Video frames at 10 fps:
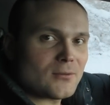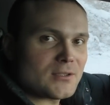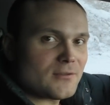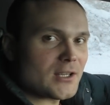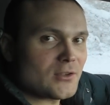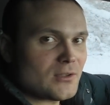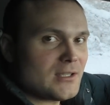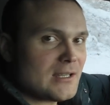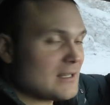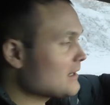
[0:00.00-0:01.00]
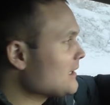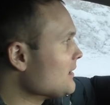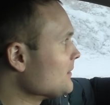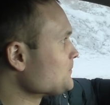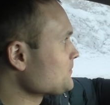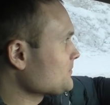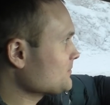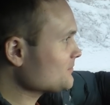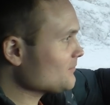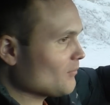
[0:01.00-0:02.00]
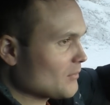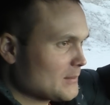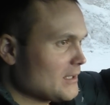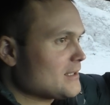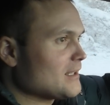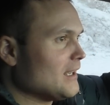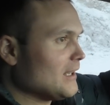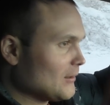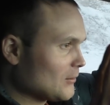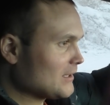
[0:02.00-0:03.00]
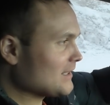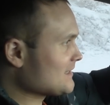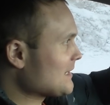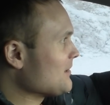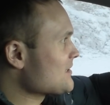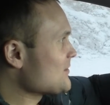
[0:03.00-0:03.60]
то есть выходной день и так далее. Посмотрите, вот это самое